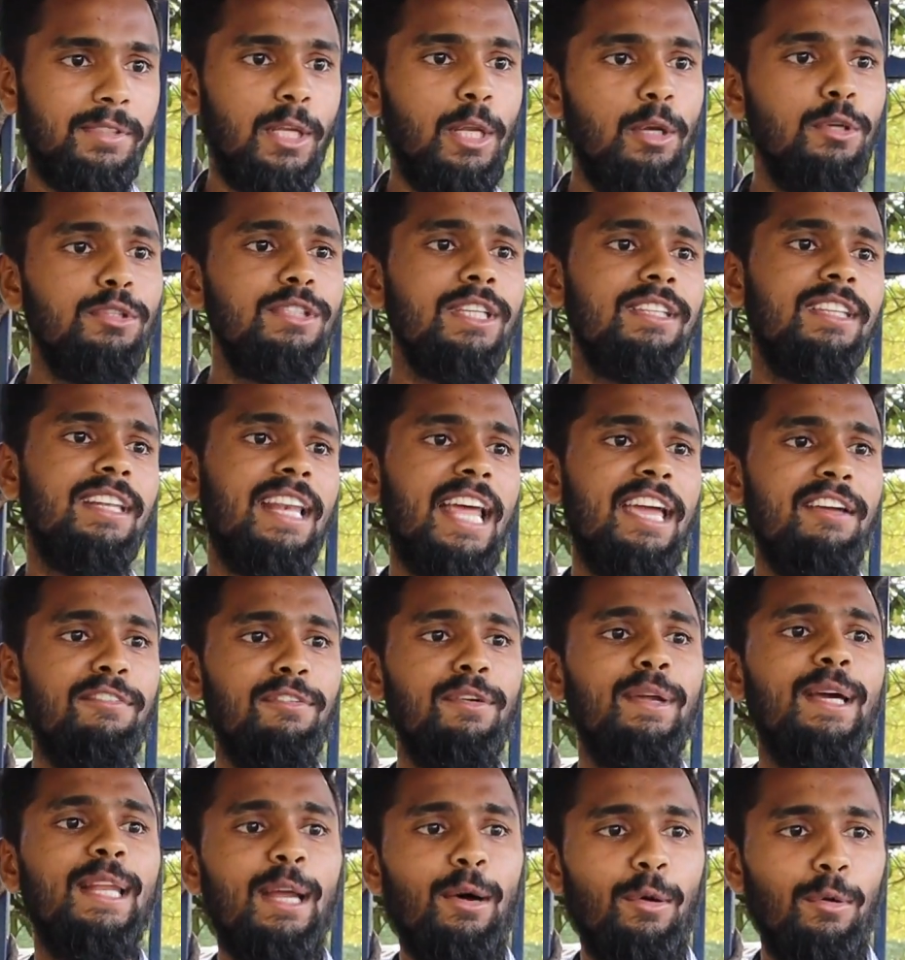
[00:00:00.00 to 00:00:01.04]
తెలుస్తుంది
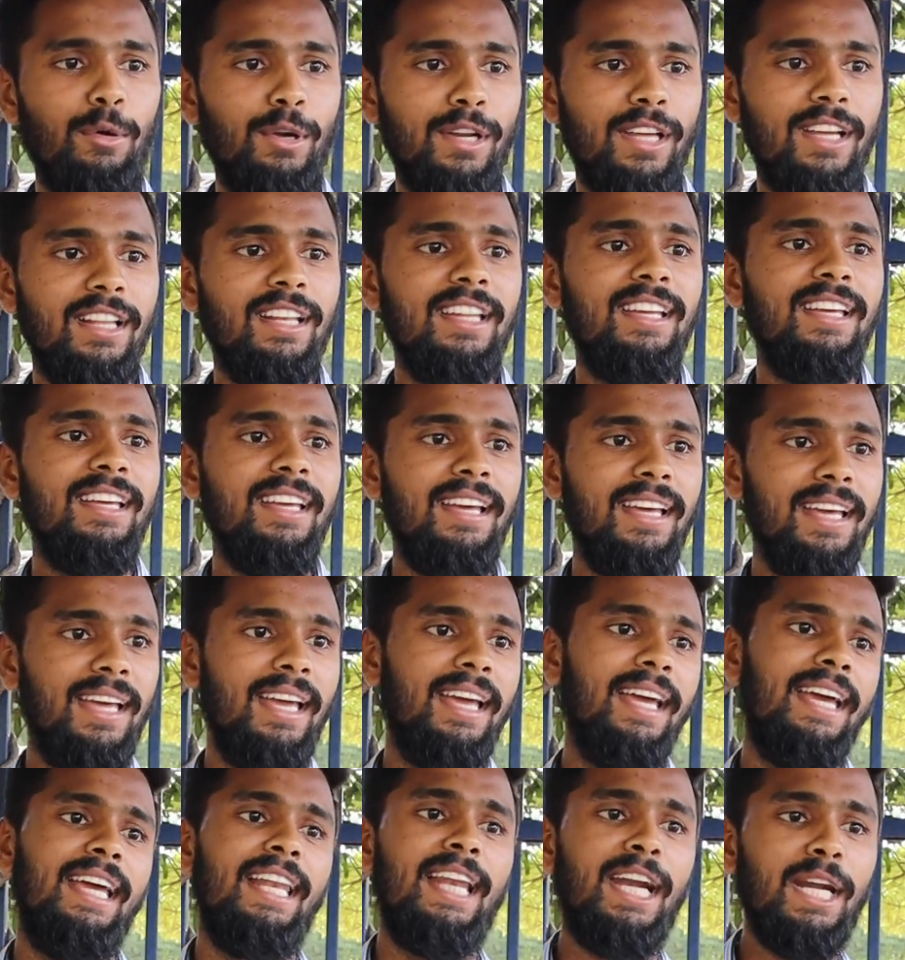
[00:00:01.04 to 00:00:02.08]
లైఫ్లో ఎలా ఉండాలి
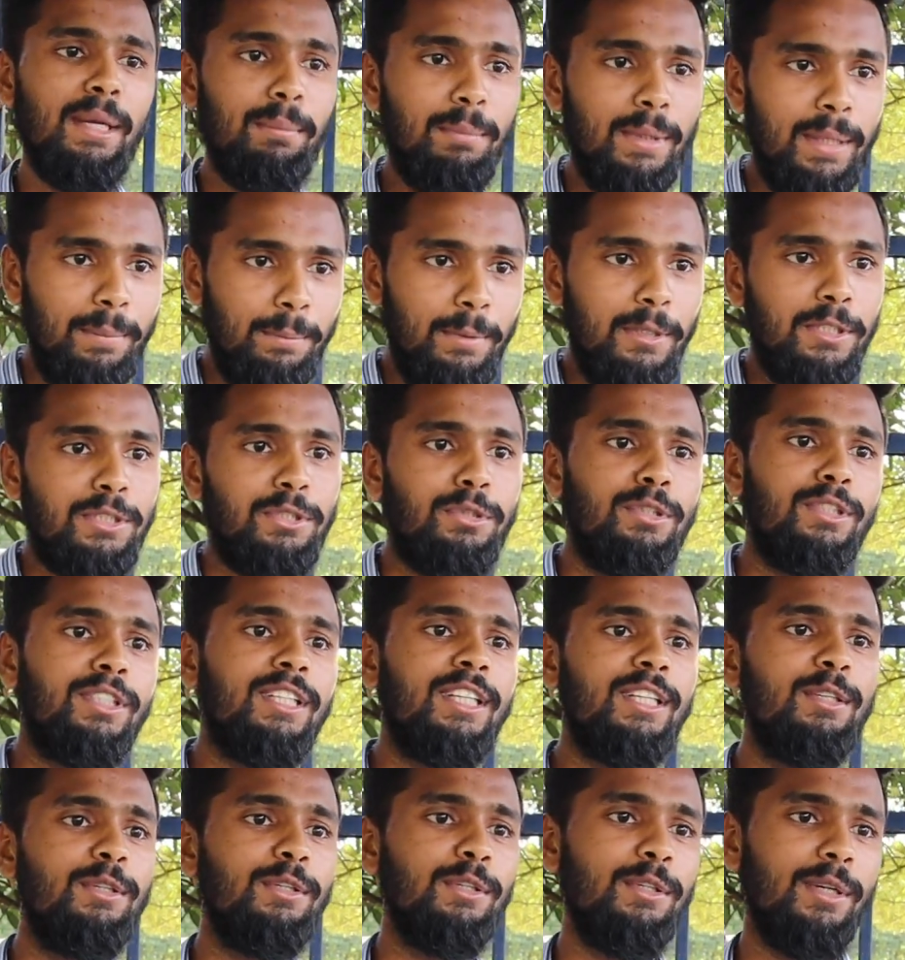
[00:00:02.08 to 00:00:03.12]
ఎలాంటి పీపుల్స్
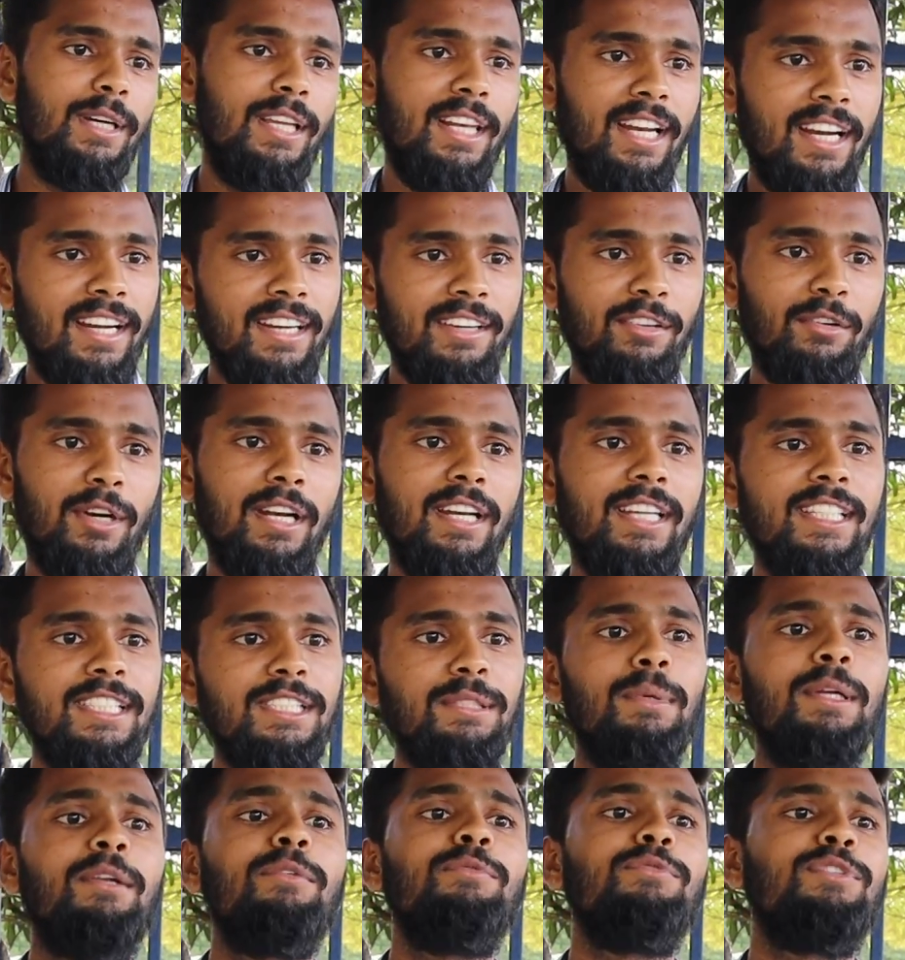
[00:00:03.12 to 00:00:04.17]
ఉంటారు ఎలాంటి వాళ్ళ
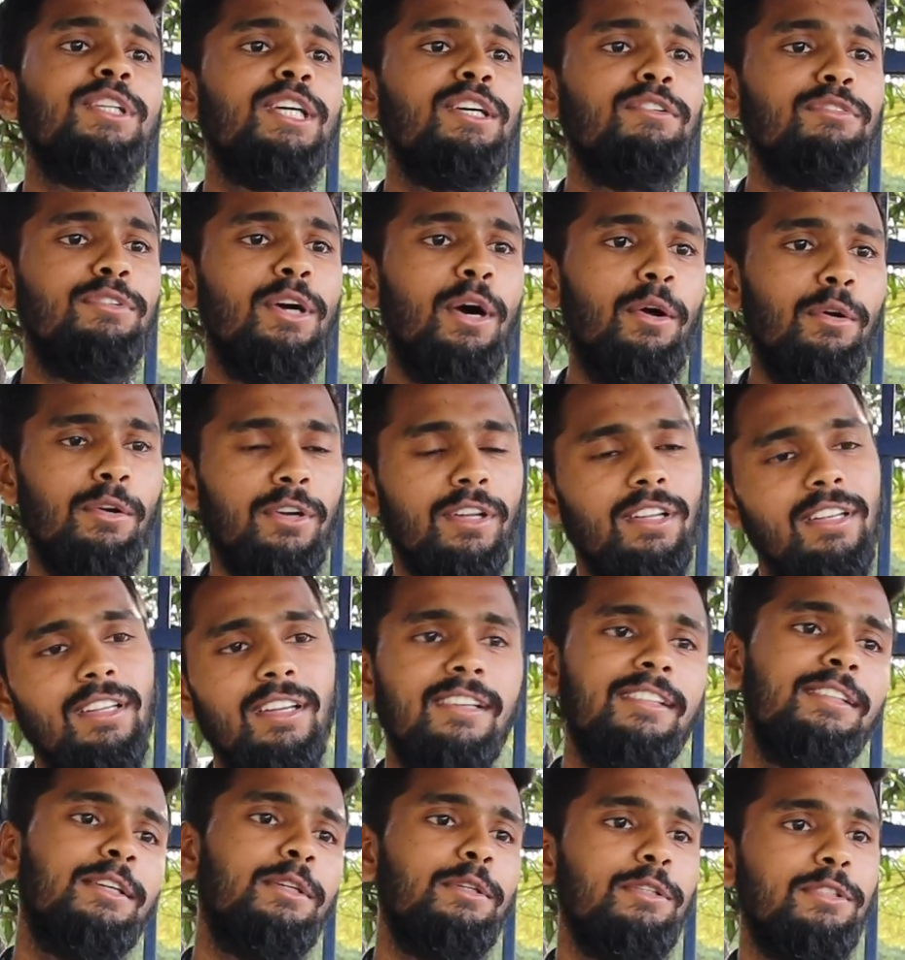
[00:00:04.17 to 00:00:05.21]
నుంచి మనం సేఫ్గా ఉండాలి
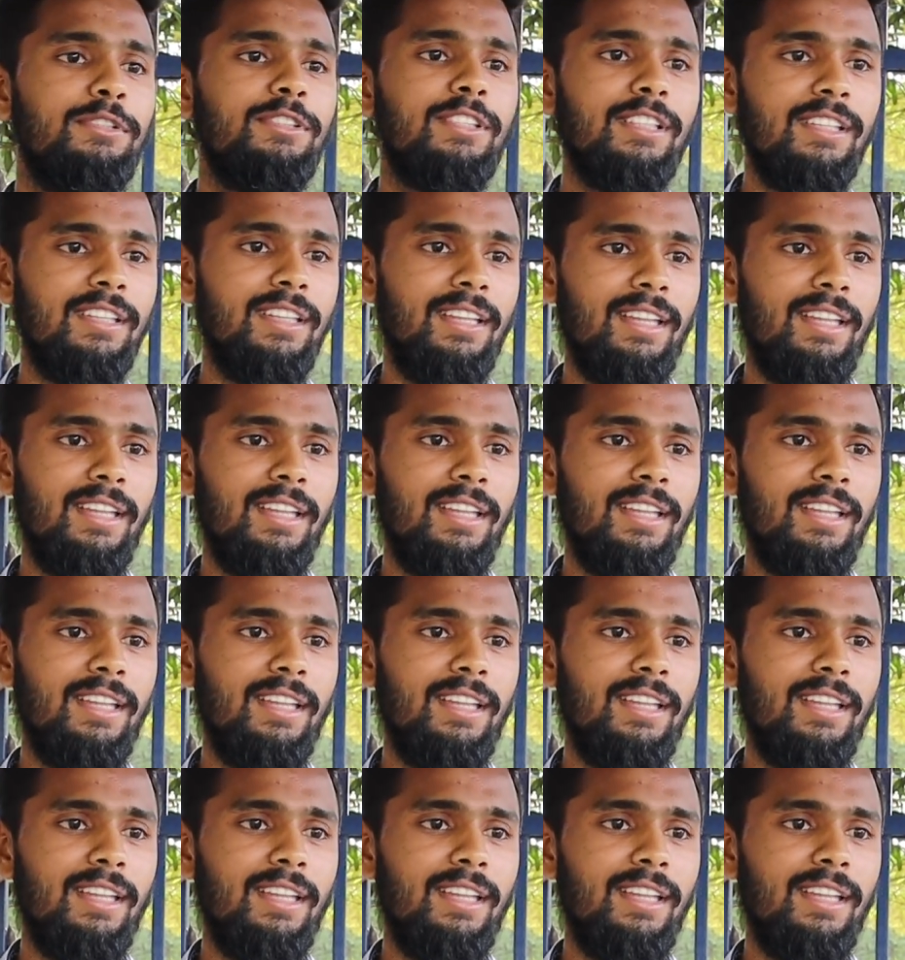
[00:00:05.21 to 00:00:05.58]
అని తెలుస్తుంది